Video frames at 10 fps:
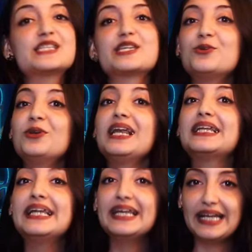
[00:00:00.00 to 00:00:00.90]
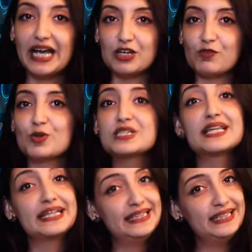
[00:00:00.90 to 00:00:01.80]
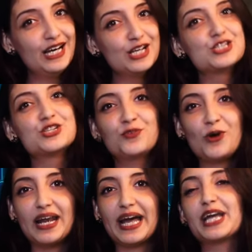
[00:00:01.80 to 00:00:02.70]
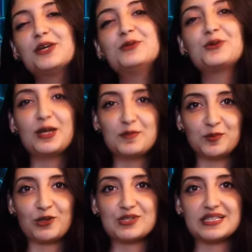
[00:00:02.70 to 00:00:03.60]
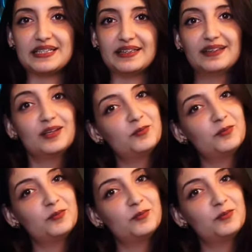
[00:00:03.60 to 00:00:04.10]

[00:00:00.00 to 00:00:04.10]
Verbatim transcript: استنونا الاثنين الجاي في وصله جديده اشوفكم على خير وانتوا دايما متواصلين